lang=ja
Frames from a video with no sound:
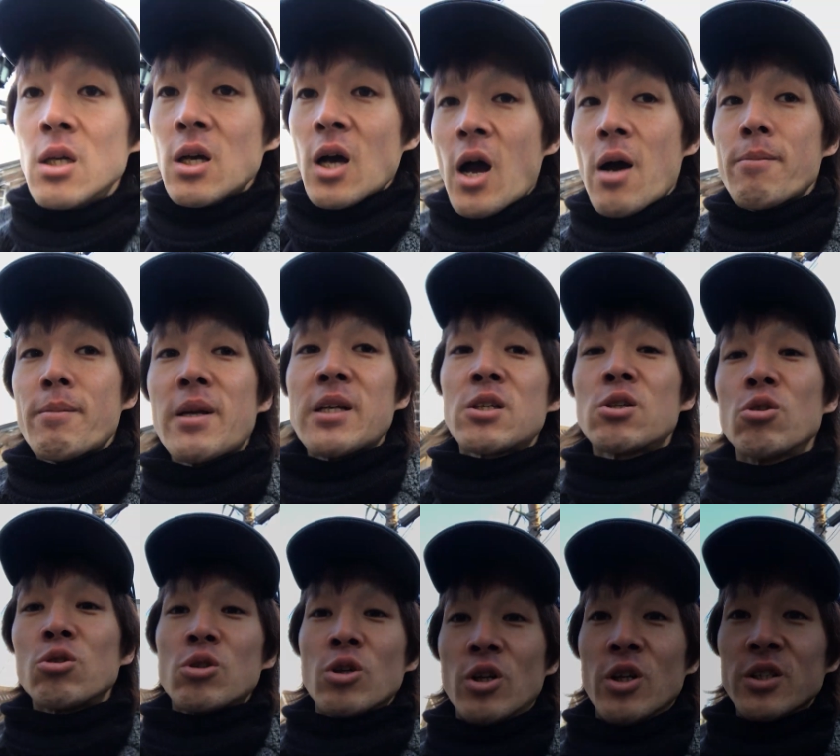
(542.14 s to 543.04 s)
あんまりす
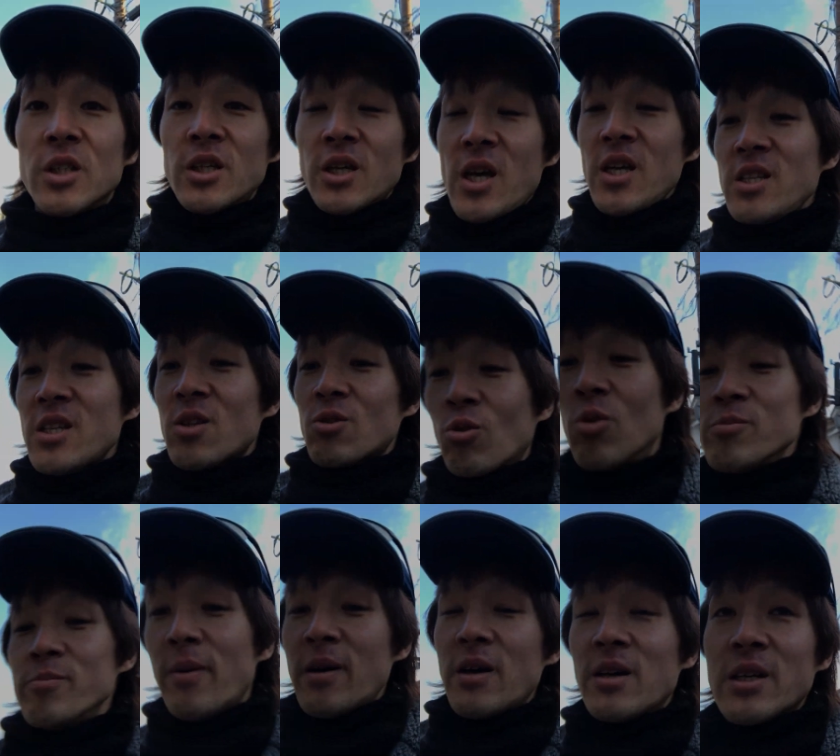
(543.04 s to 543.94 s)
ると変なとこ
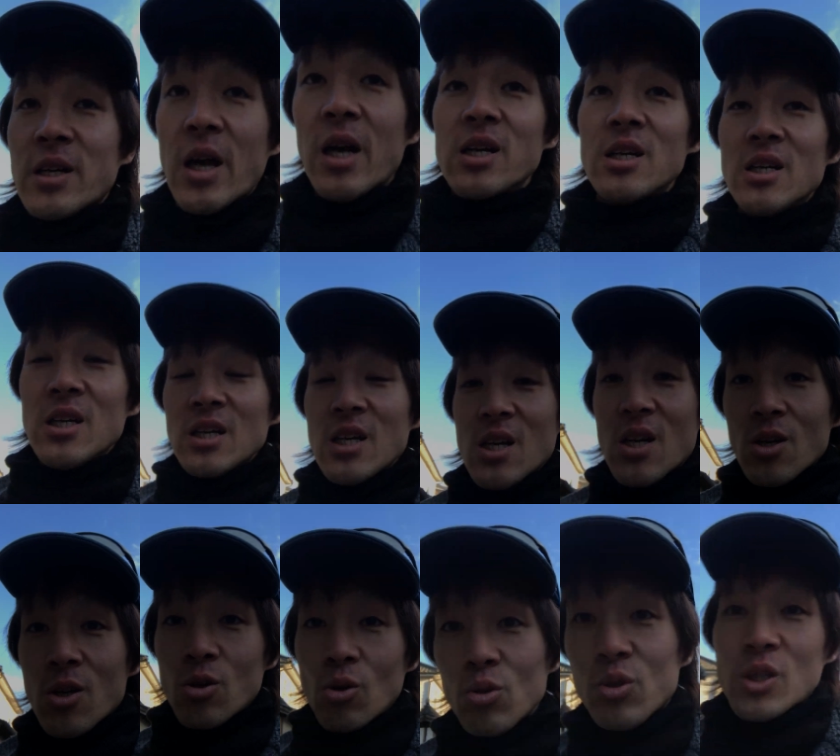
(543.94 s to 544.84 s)
見回るから
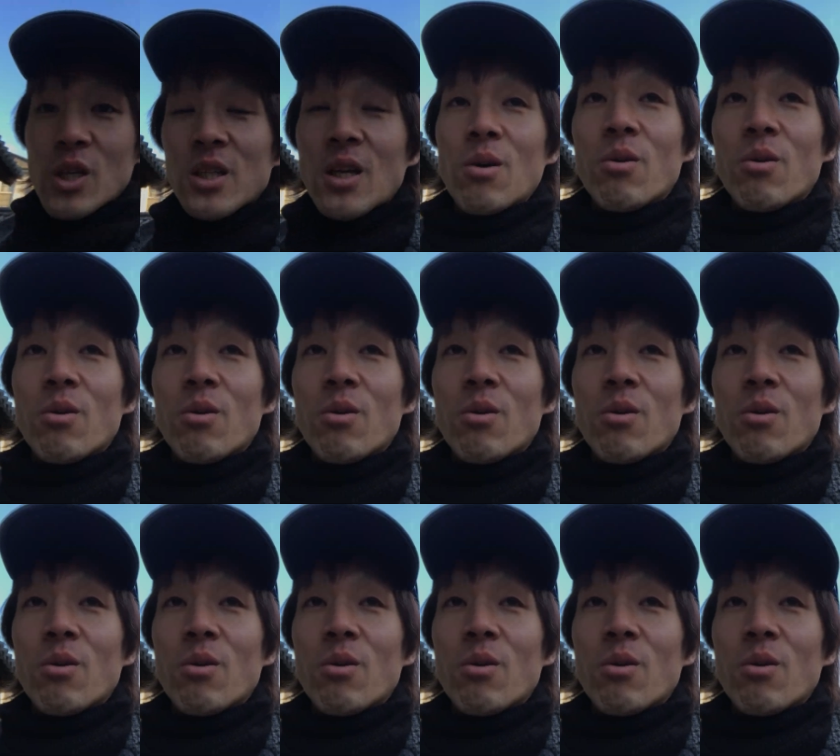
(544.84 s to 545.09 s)
気をつけた